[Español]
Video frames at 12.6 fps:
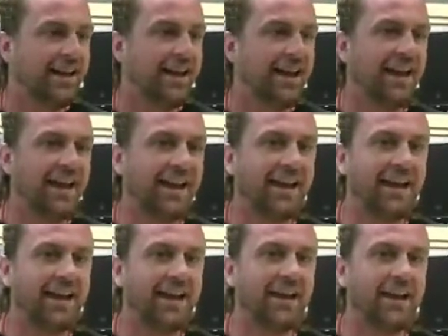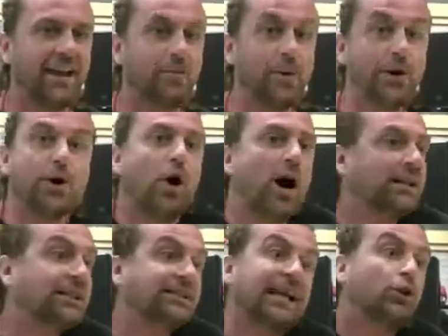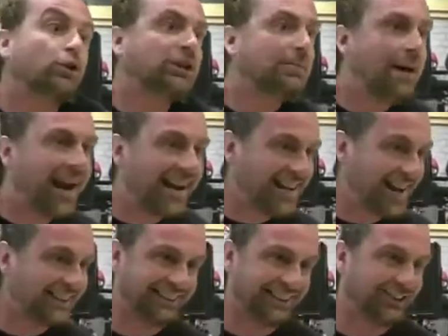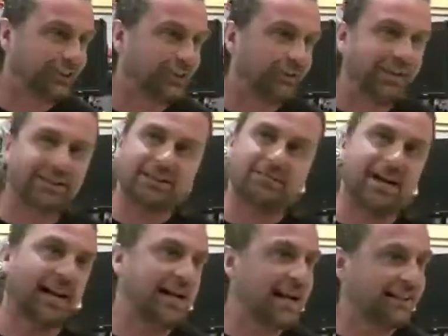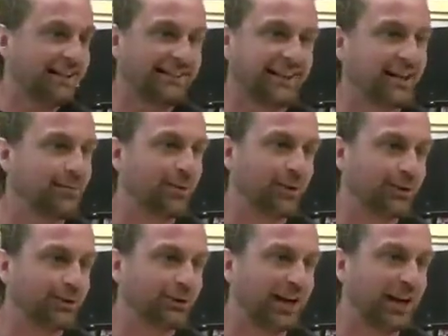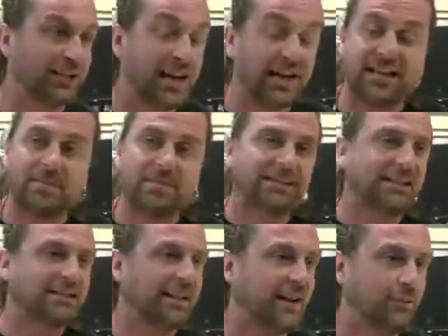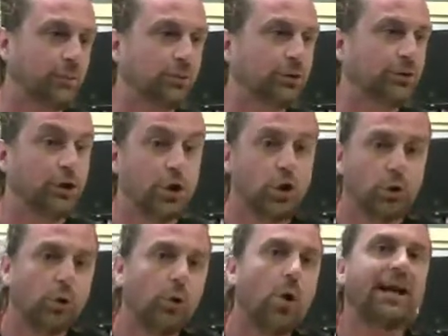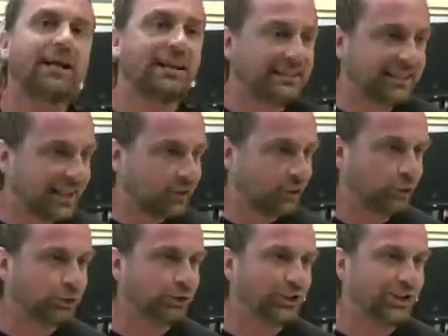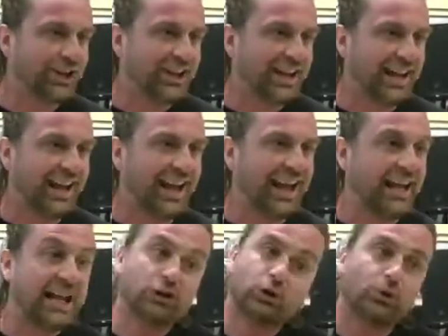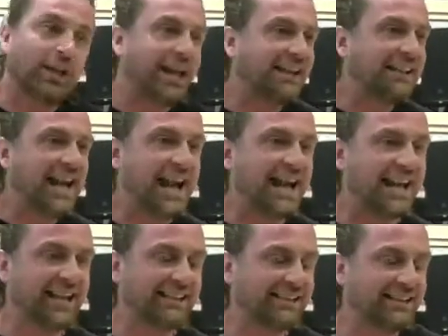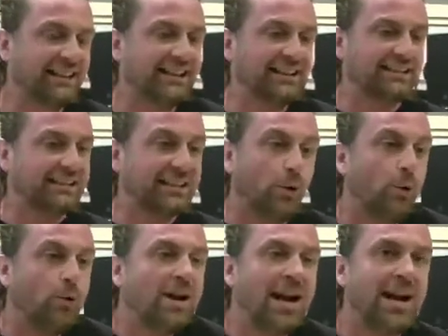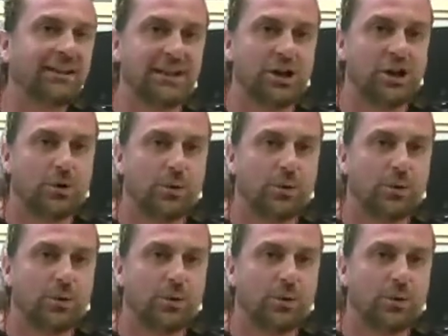Eh, bueno, allí están los Himalayas, entonces imagínate, tenemos la carretera más alta del mundo, luego hay desiertos eh, y el sur de India es, de junglas.